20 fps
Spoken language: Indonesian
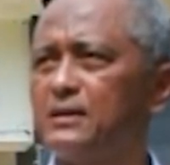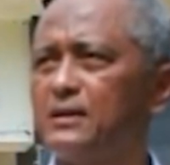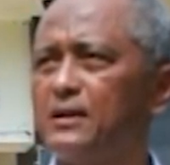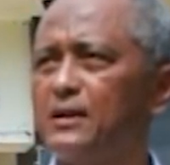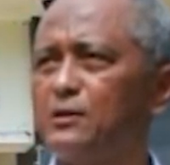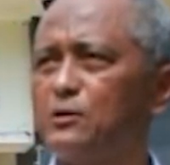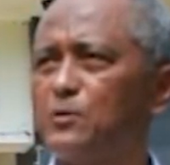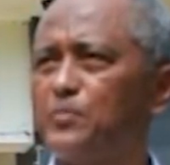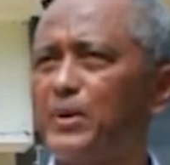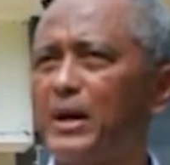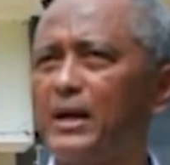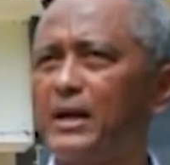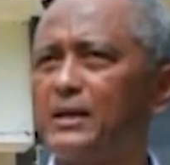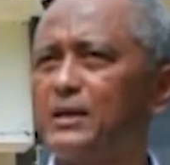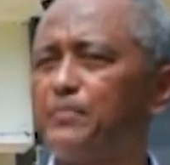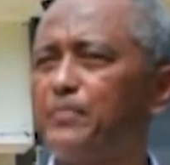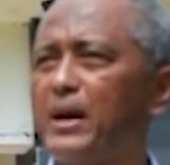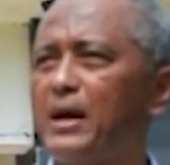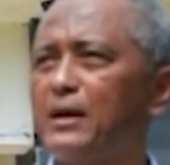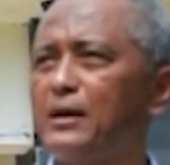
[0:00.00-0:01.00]
Itu paling
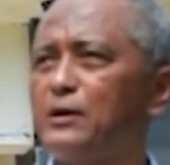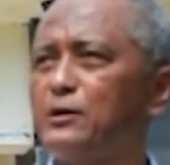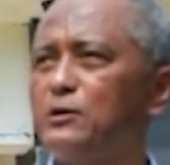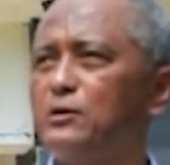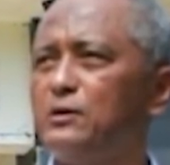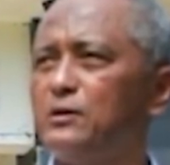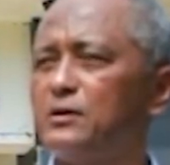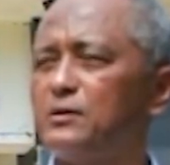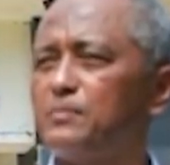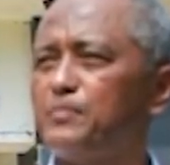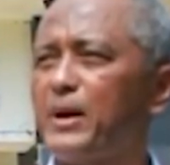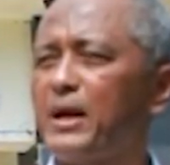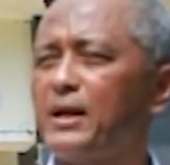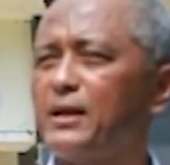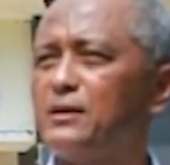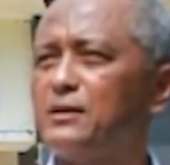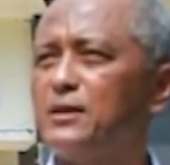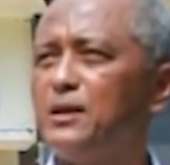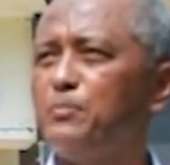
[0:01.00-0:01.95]
depan, paling